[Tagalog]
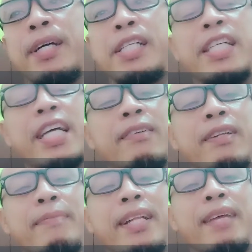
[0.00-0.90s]
Sa mga
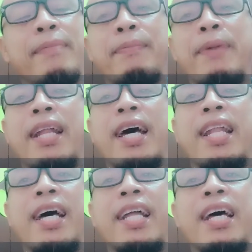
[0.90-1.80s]
Kristiyano naman ay may
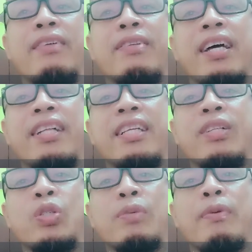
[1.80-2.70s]
paalala, lalo
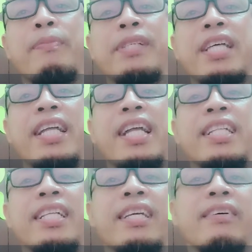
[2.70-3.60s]
na dito sa
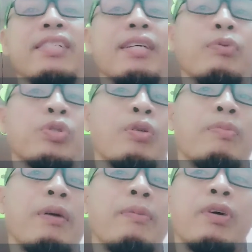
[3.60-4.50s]
babasahin natin ngayon, si
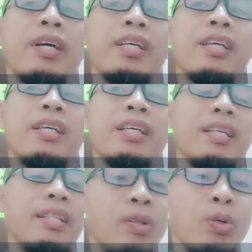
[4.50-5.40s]
Apostol Pablo
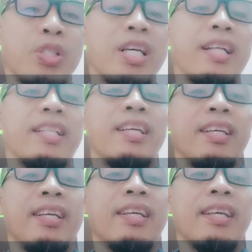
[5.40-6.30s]
ay doon
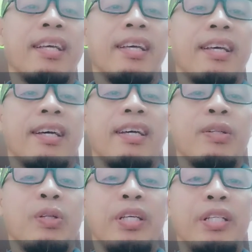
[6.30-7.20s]
sa ating,
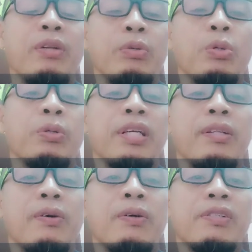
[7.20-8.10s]

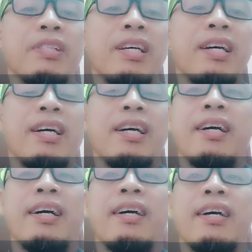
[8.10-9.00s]
idinugtong niya doon sa
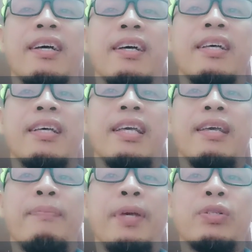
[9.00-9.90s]

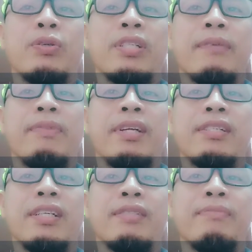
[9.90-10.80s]
Episo chapter
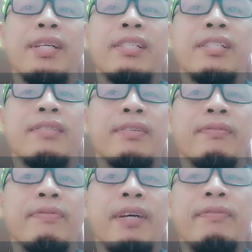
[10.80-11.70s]
6 verse
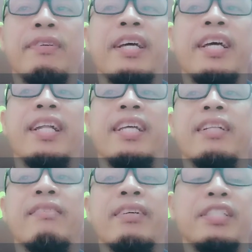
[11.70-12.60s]
5 to 9,
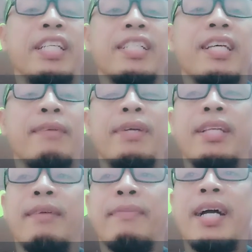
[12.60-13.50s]
ito ang sinasabi
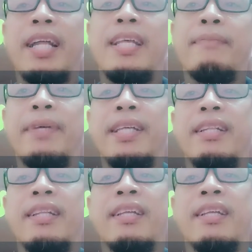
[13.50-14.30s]
niya, mga ilipin,